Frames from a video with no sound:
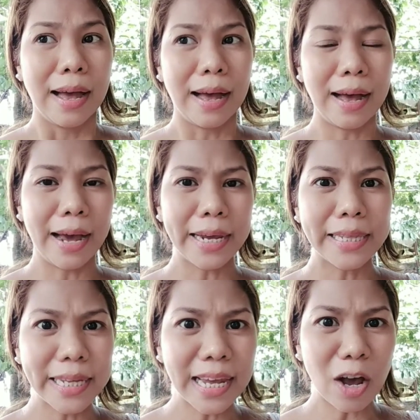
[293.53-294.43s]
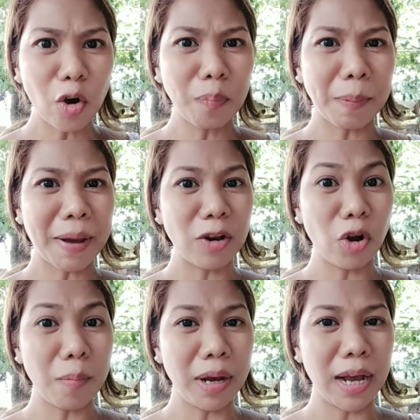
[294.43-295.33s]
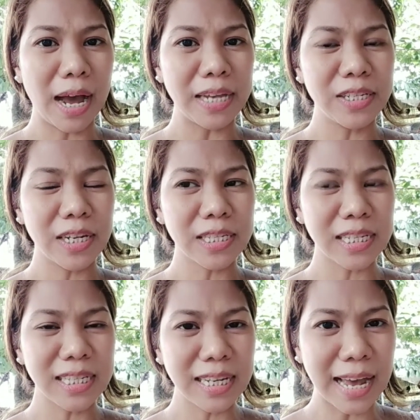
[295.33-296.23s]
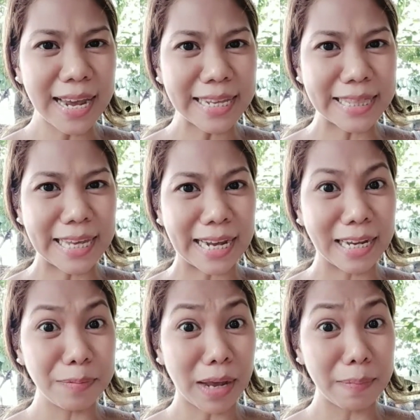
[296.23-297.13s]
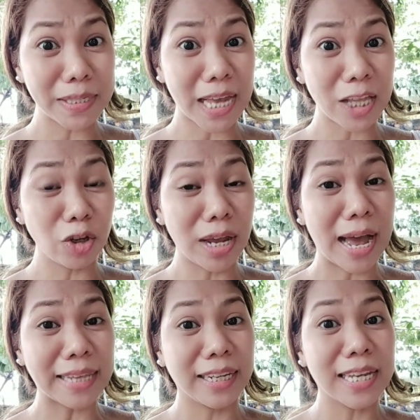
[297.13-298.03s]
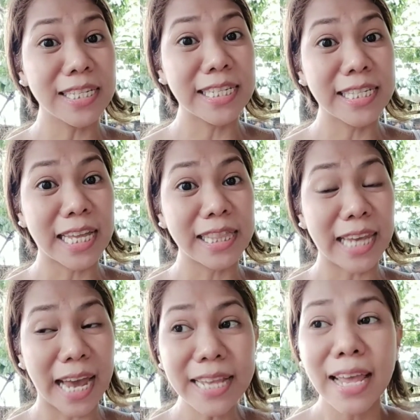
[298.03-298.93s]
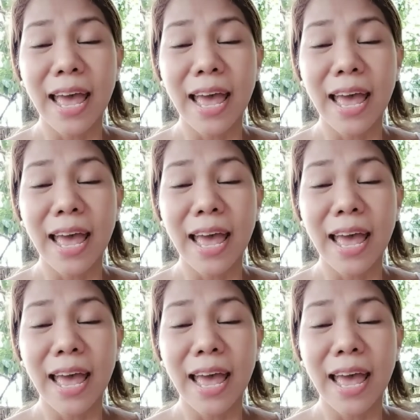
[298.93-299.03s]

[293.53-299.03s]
uh, idea kung paano ka mag adjust Kasi nga, hindi agad makabisado ng ating assistant yan.